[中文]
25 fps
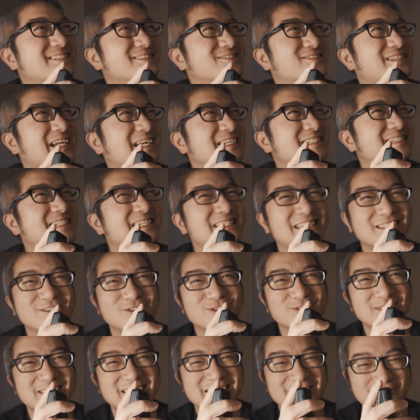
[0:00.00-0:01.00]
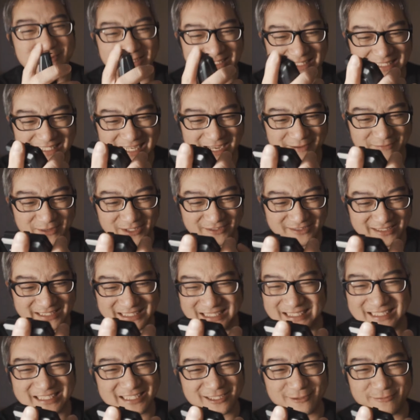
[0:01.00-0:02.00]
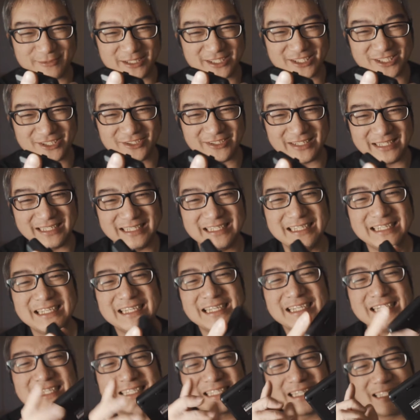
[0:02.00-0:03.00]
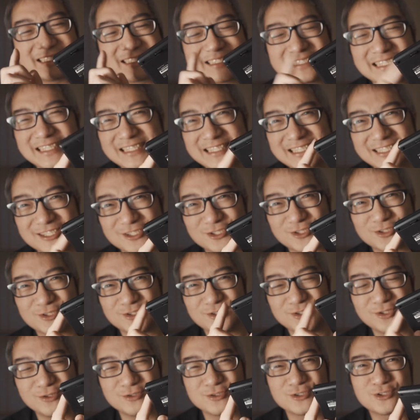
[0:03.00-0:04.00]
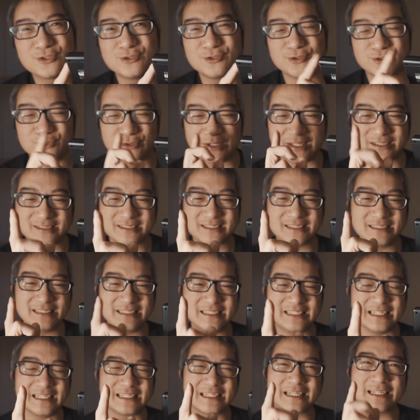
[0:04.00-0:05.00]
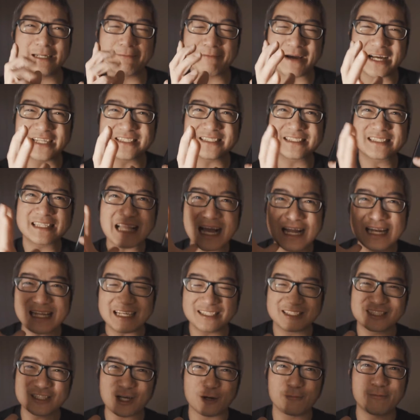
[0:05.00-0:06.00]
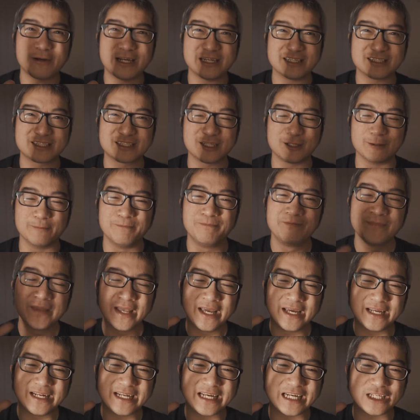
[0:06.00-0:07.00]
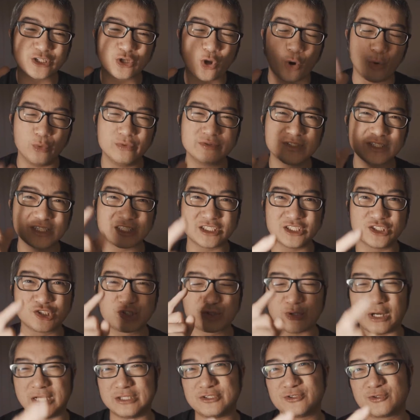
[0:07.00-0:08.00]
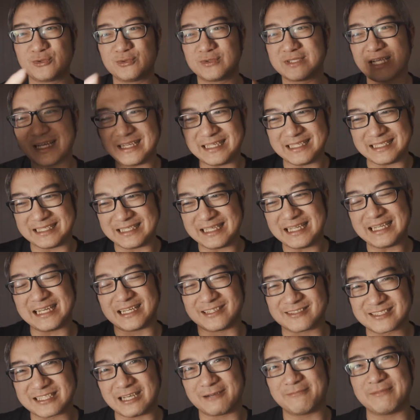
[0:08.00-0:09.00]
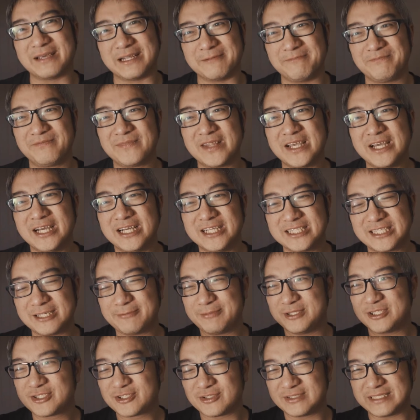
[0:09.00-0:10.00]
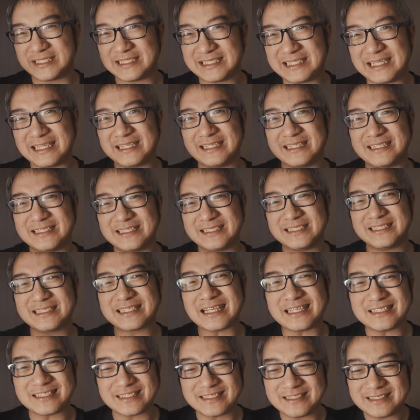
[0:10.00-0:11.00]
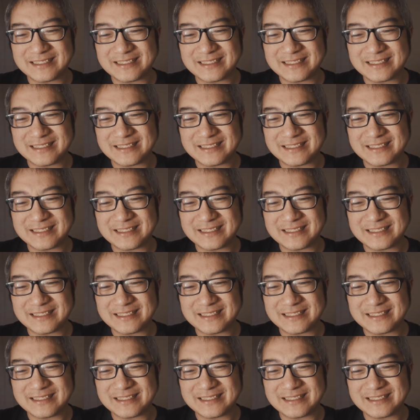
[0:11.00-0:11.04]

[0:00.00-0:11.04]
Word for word: 直答应大家做个视频，但是还没有一直都没有机会。但这个的用处主要是一点，当你拍摄大量照片的时候，你可以同时传输在你电脑上面。就比如说你电在